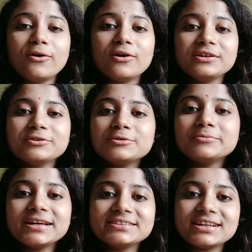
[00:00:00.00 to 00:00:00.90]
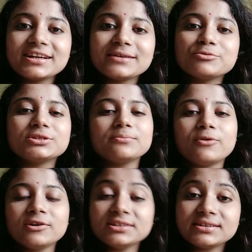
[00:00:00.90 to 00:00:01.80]
और यूलू बाइक चला के मुझे
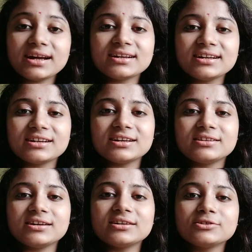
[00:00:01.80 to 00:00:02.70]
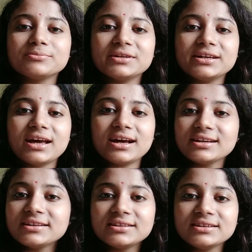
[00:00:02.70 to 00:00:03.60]
बहुत ही टायर्ड लग रहा था तो मैं आ
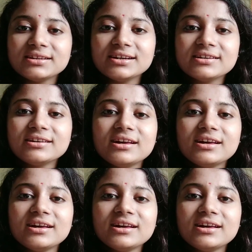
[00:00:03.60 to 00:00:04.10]
गई थी घर